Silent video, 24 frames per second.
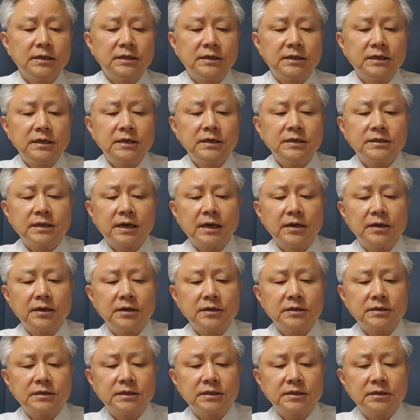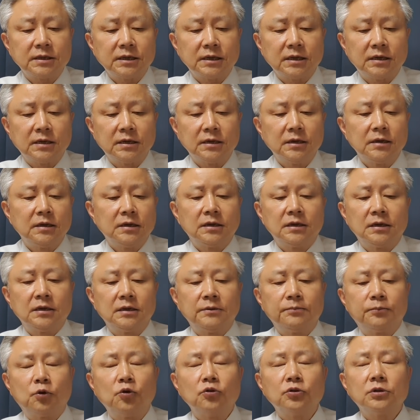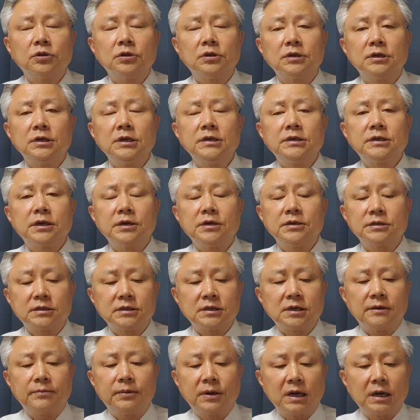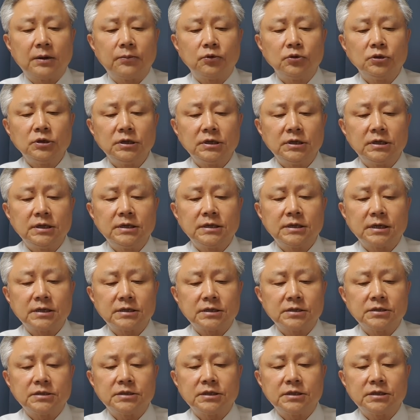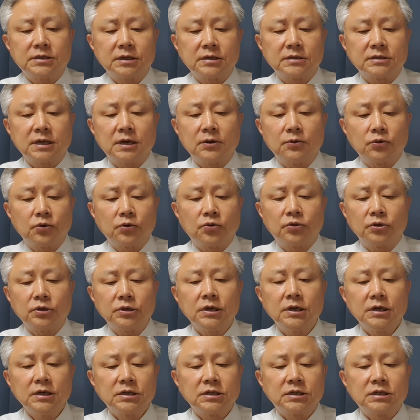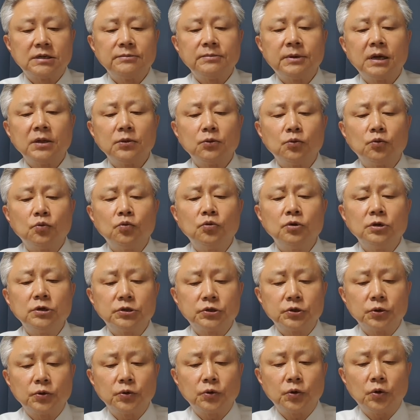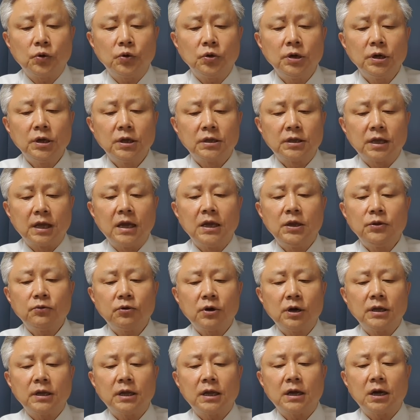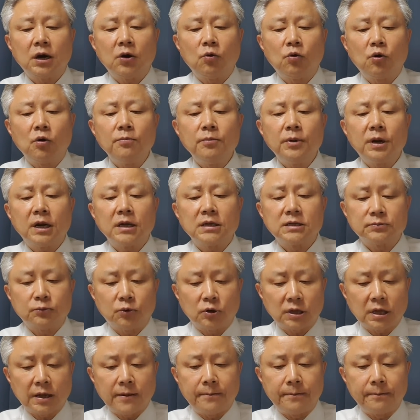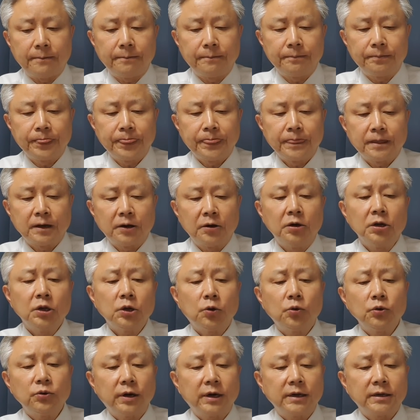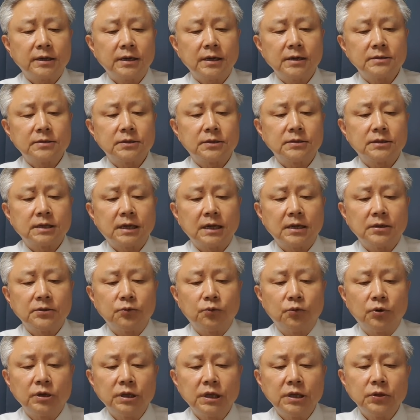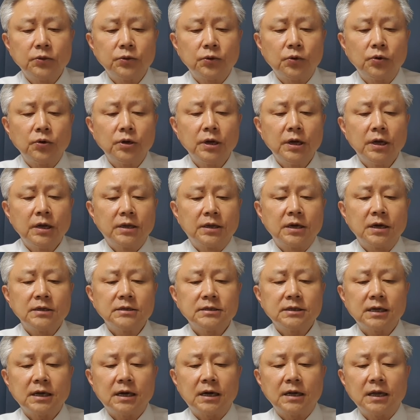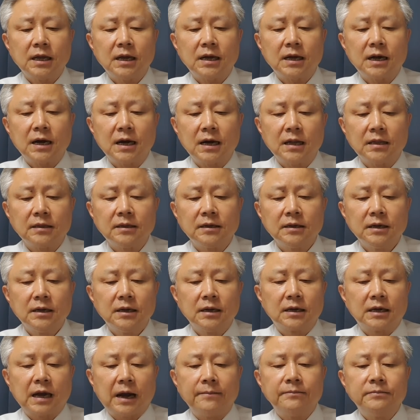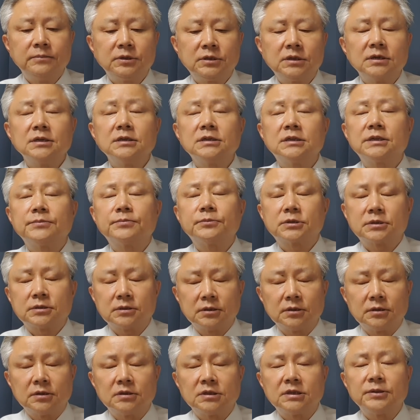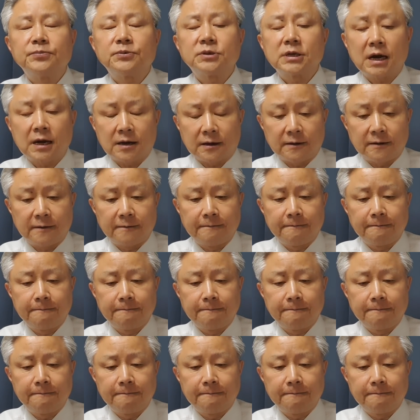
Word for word: 이재영 씨 등이 본 이재영 씨가 바라본 이재선 씨 정상으로는 심한 우울증으로 대인관계가 원만하지 못함, 어려운 환경에서 자란 원인으로 형제 간의 강한 감정 어, 집착,